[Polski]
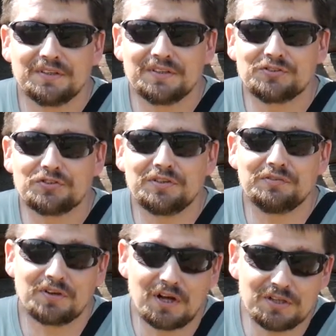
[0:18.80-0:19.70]
Y,
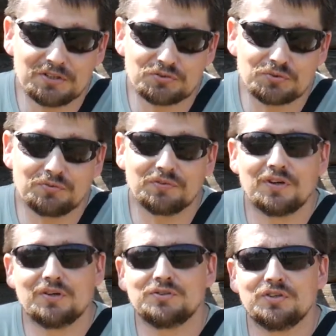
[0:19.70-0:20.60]
czyli w Kaliszu, w
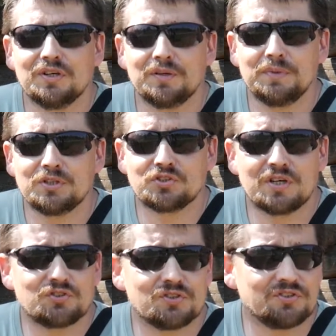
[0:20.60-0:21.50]
Grodzie
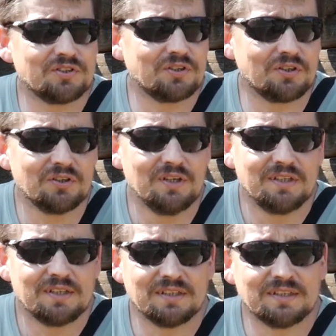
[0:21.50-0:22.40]
Mieszka III
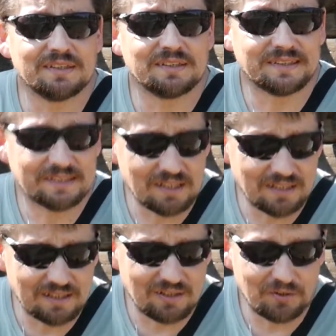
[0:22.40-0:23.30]
y,
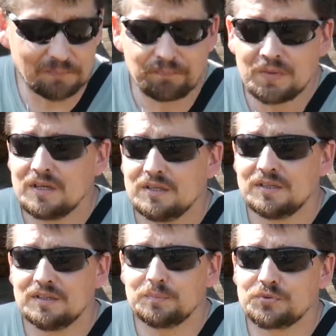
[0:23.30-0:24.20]
Starego.
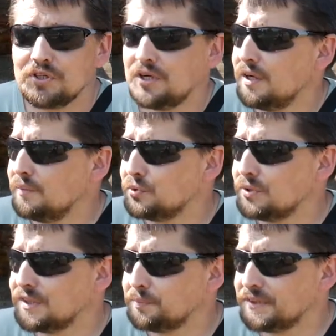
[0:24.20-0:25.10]
Y, przyjechałem
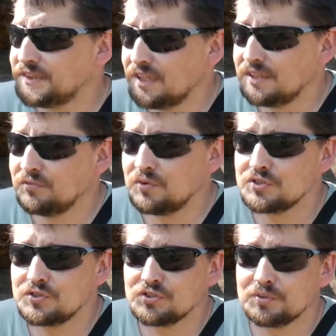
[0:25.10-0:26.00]
tutaj specjalnie
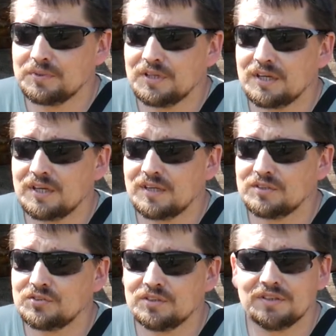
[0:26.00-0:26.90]
właśnie, żeby
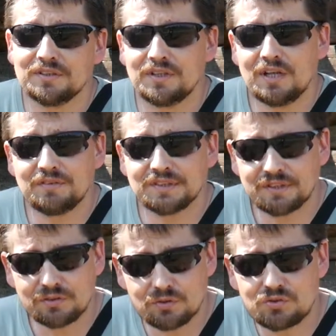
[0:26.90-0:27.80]
nagrać dla Was
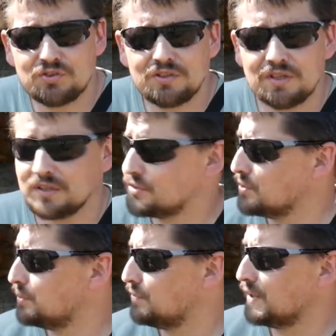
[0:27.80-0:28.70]
ten odcinek,
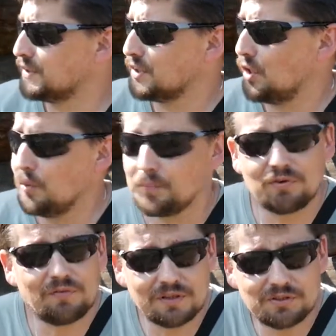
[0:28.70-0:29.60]
żeby Was
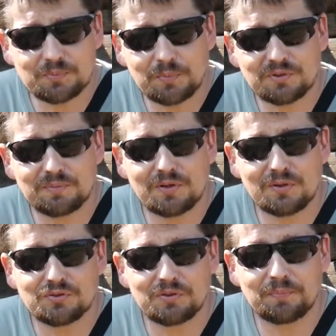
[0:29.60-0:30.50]
oprowadzić po tym
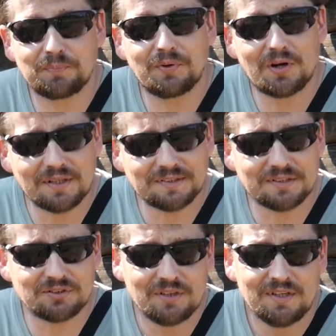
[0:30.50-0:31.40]
grodzie, pokazać